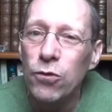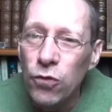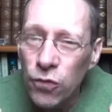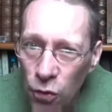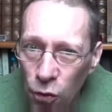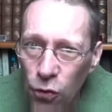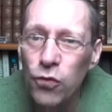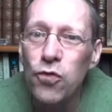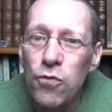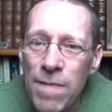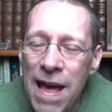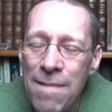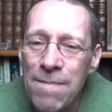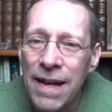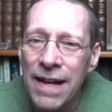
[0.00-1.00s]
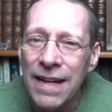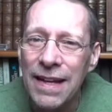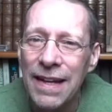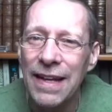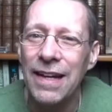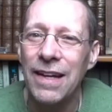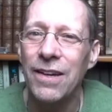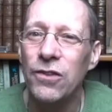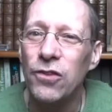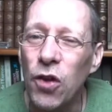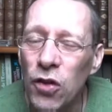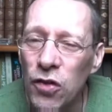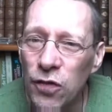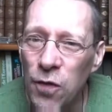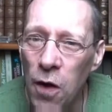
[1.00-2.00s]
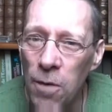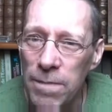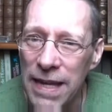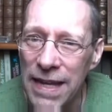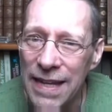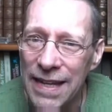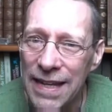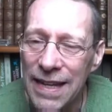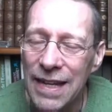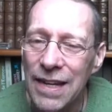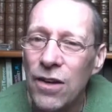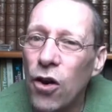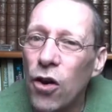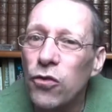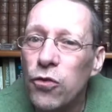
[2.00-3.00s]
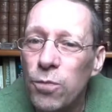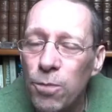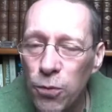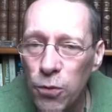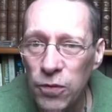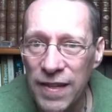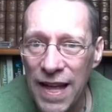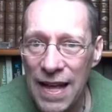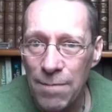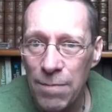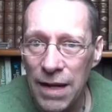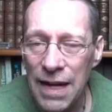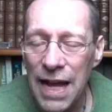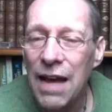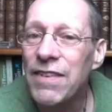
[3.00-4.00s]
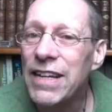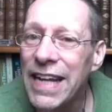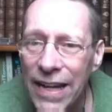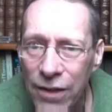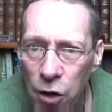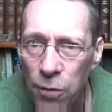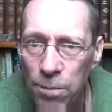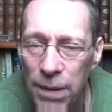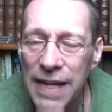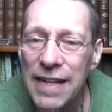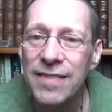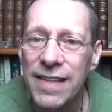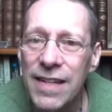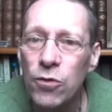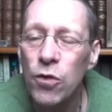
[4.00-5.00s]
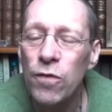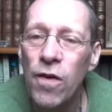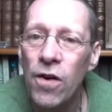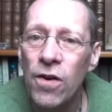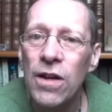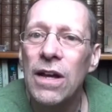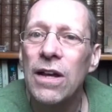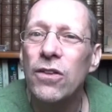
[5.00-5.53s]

Nous serons nous-mêmes transformés, rendus plus humbles, avec un cœur brisé devant